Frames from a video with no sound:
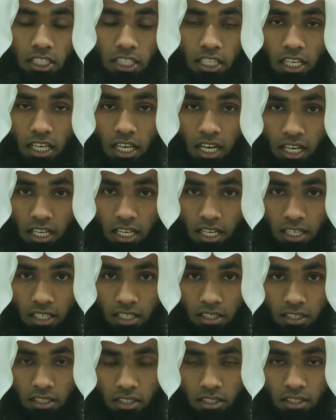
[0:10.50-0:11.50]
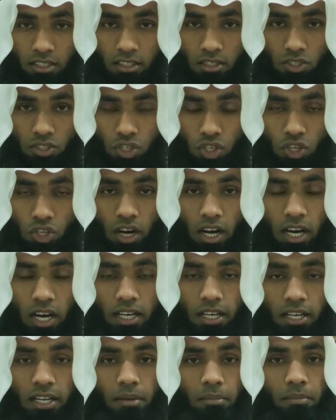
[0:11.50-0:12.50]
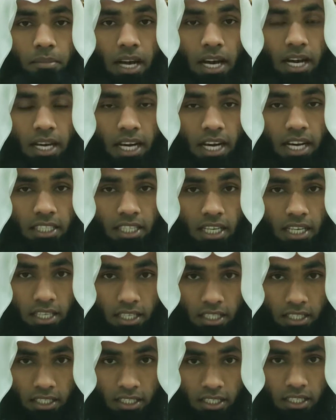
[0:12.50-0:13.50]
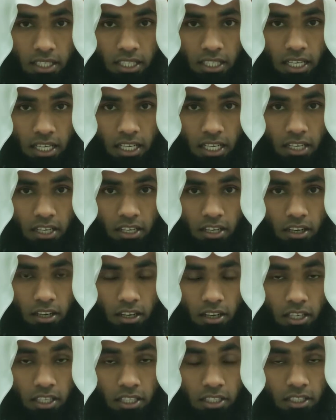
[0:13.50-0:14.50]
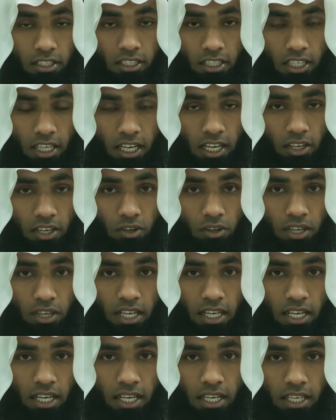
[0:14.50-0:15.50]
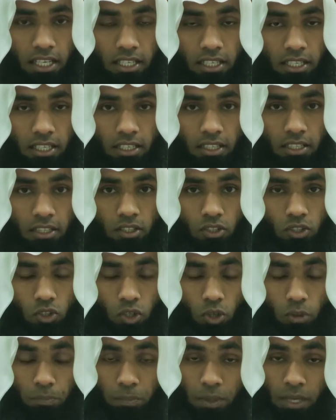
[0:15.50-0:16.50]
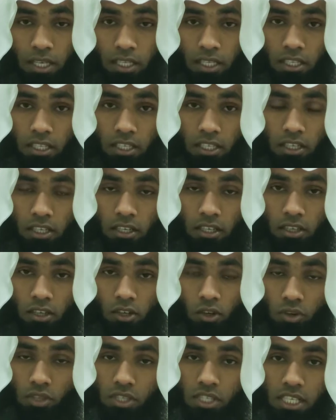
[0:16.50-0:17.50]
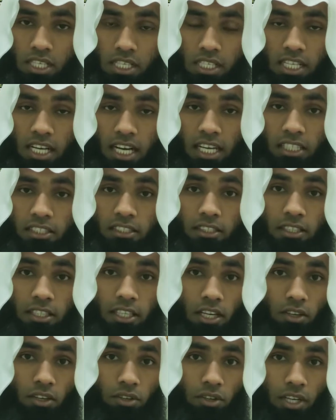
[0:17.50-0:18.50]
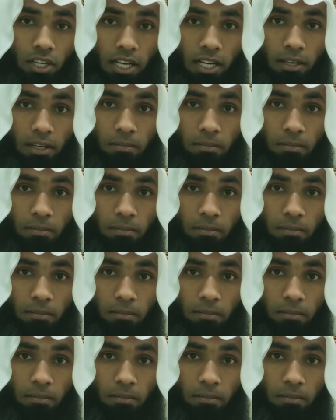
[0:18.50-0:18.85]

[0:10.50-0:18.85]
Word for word: कि अगर शोहर ने मेहर अदा नहीं किया और इंतकाल हो गया तो फिर उसके साथ क्या होगा